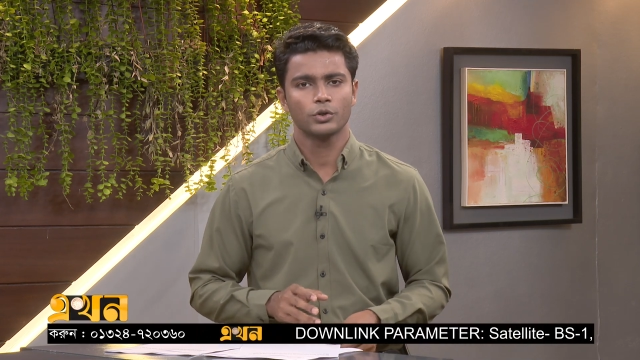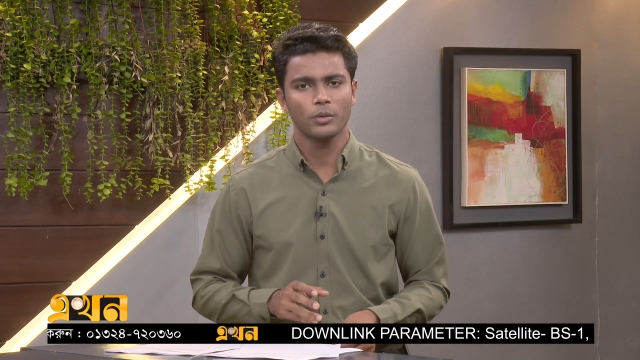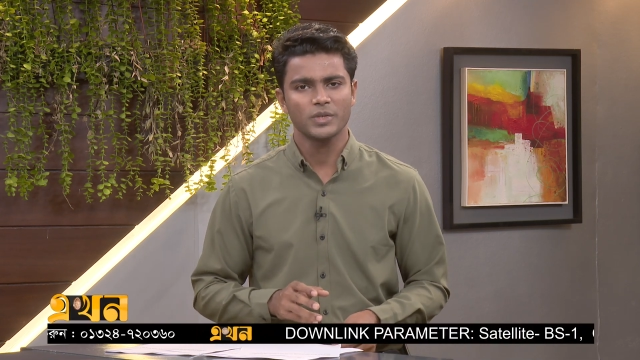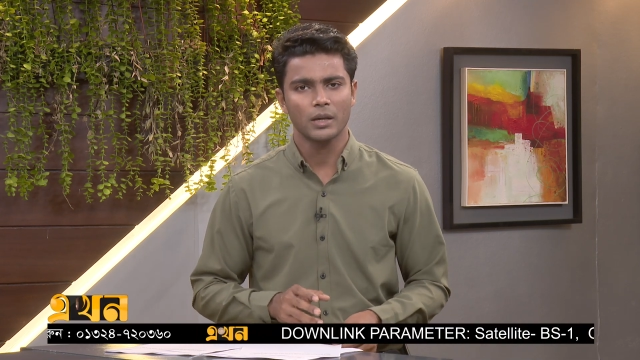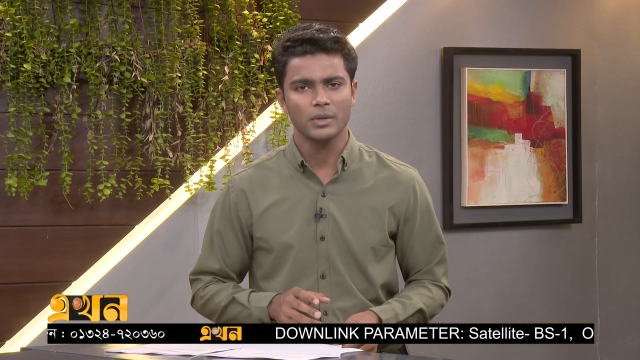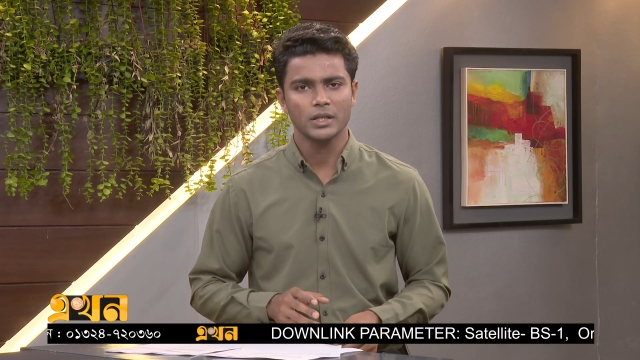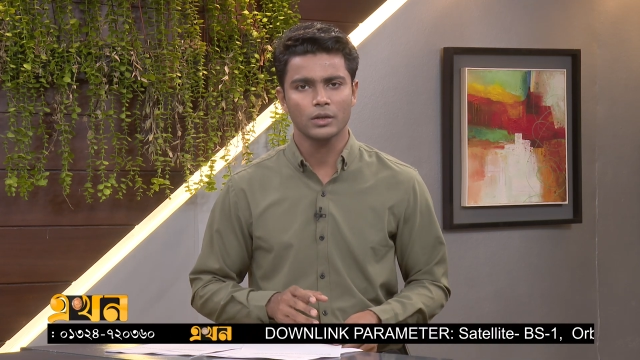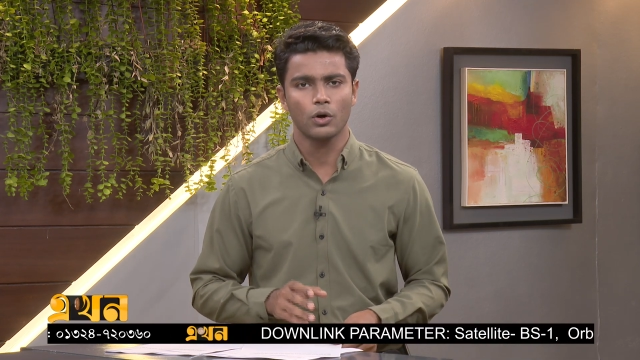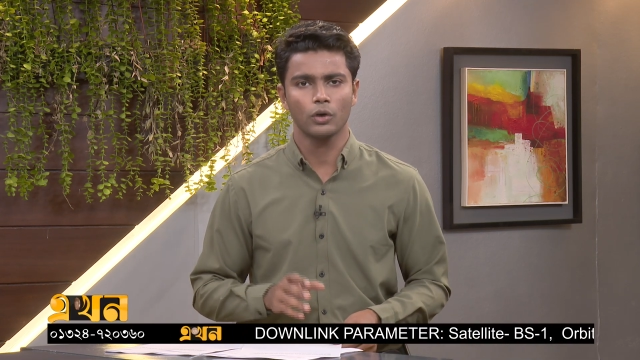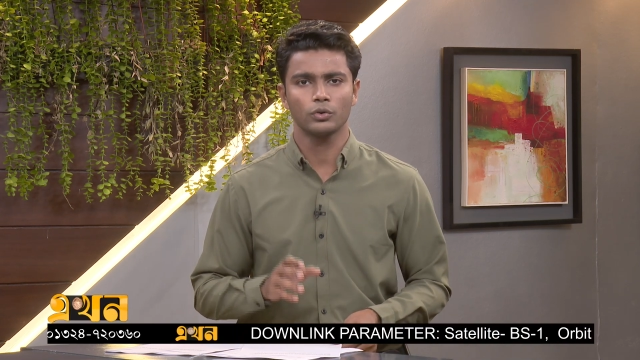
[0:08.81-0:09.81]
শোয়েব জানাবেন
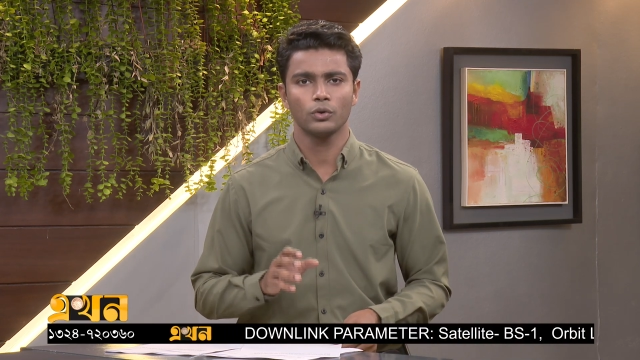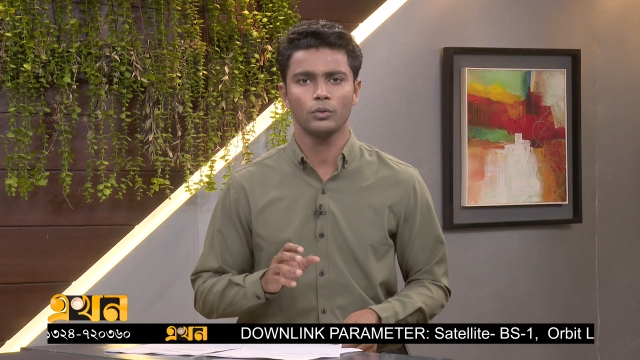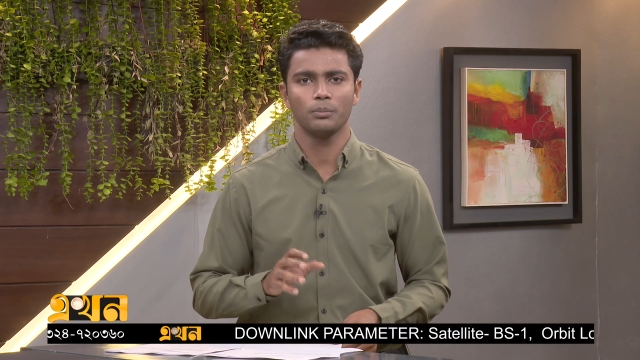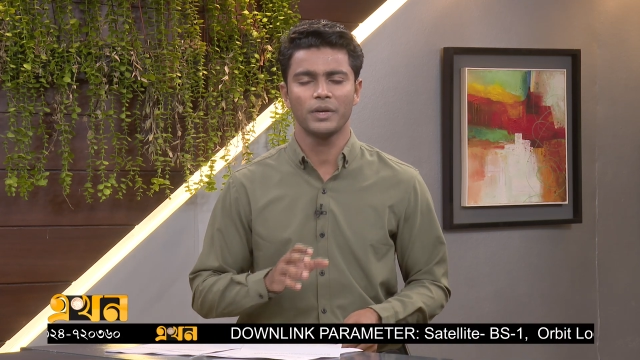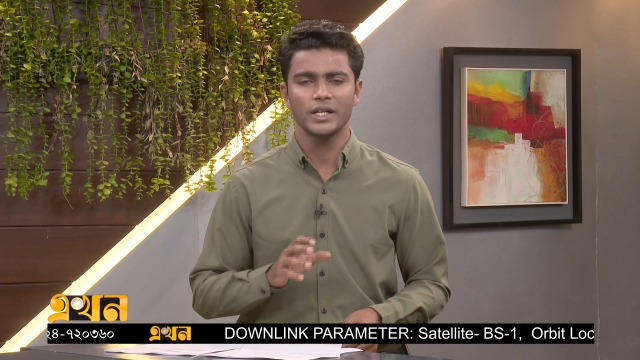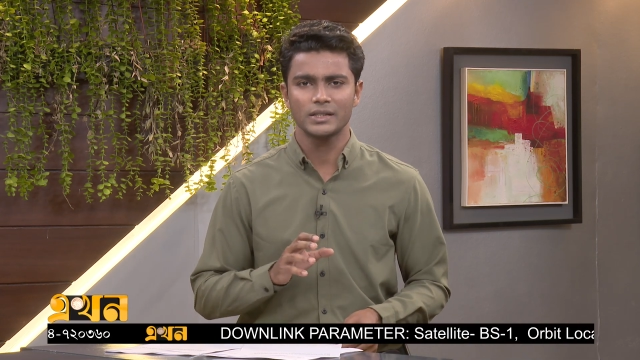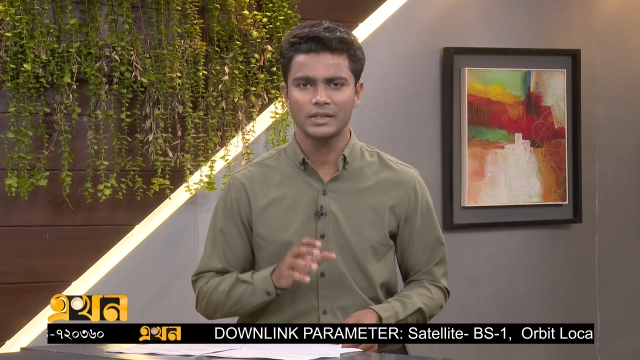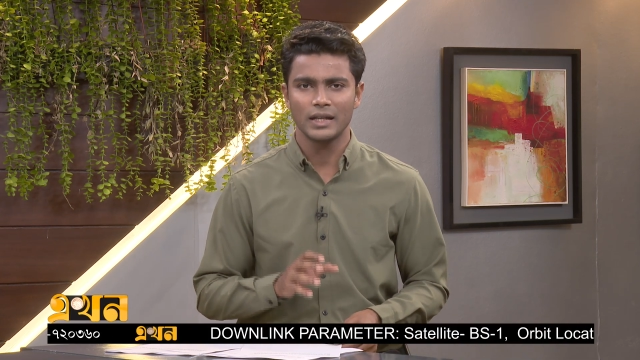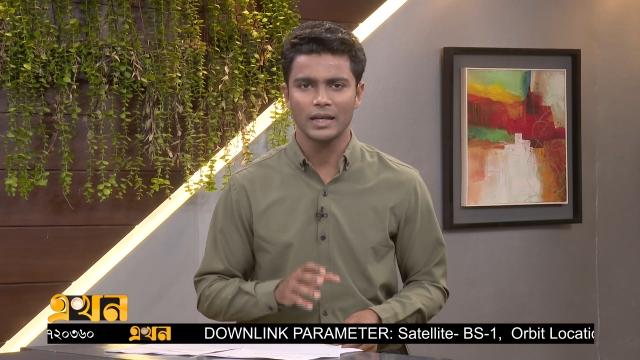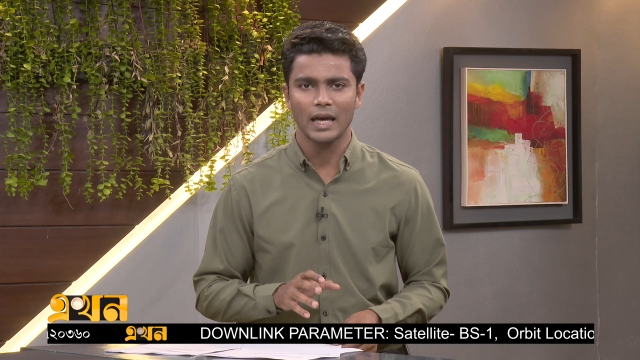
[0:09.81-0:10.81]
যে গত বিশ
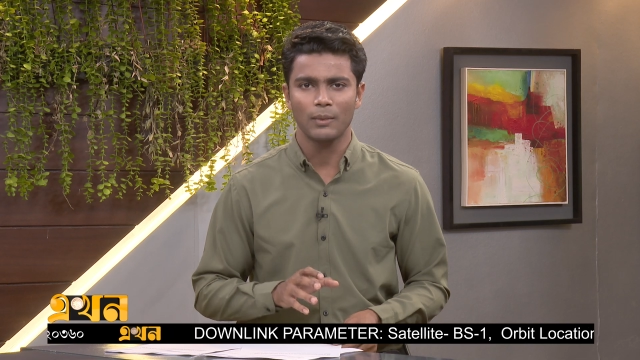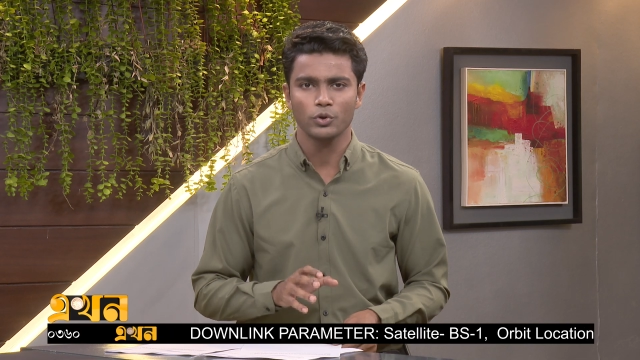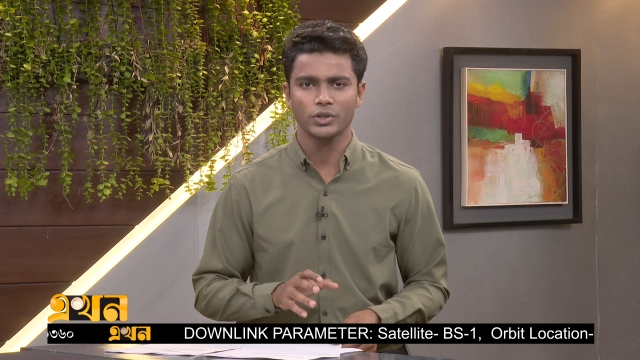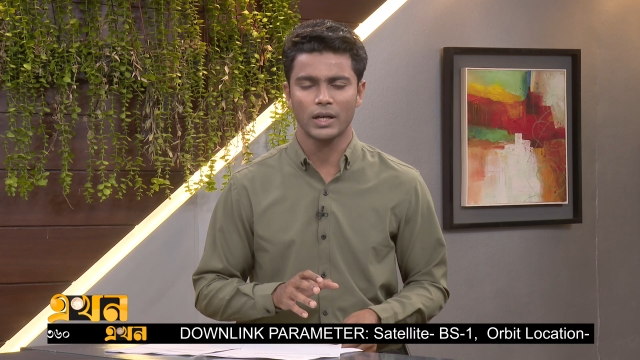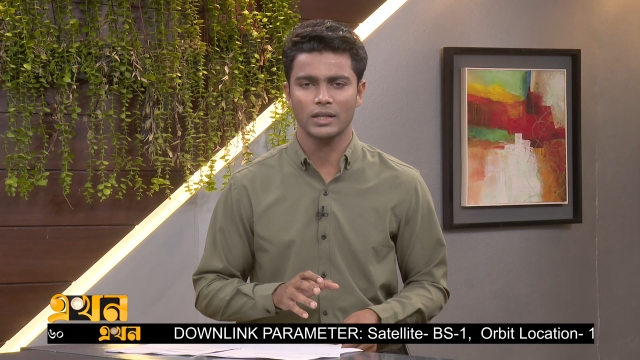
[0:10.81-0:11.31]
দিনে কেমন